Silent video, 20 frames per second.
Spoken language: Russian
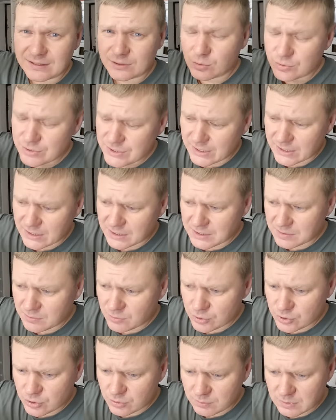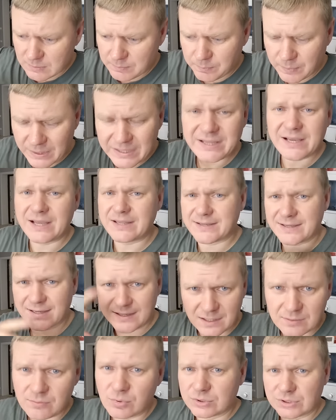Друзья, для того, чтобы понять,
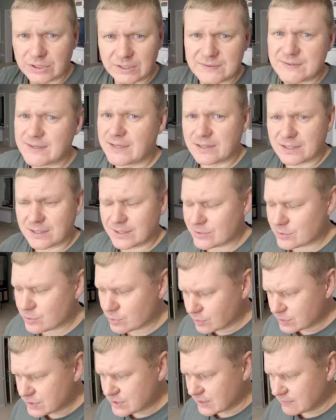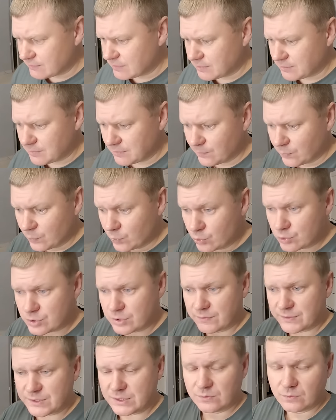как работает вся эта конструкция, вам
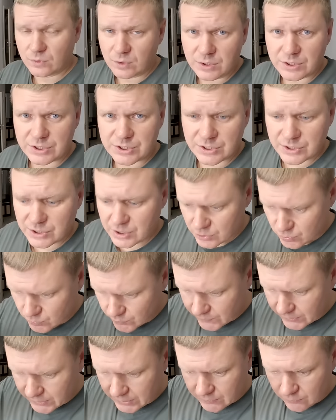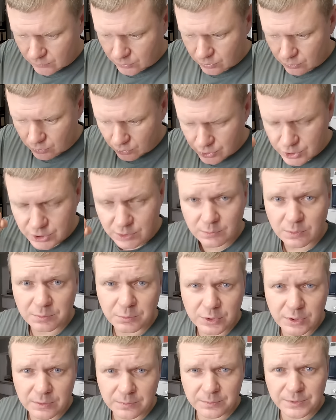нужно всего лишь сейчас увидеть вот то, что мы
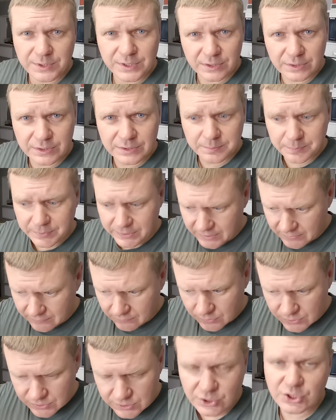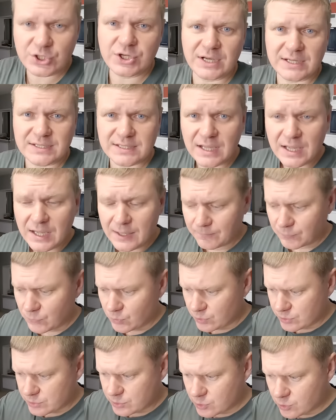будем делать прямо вот сейчас.
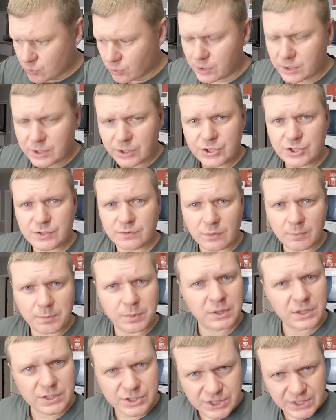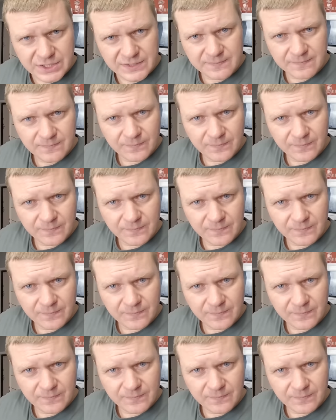То есть сколько чего положить,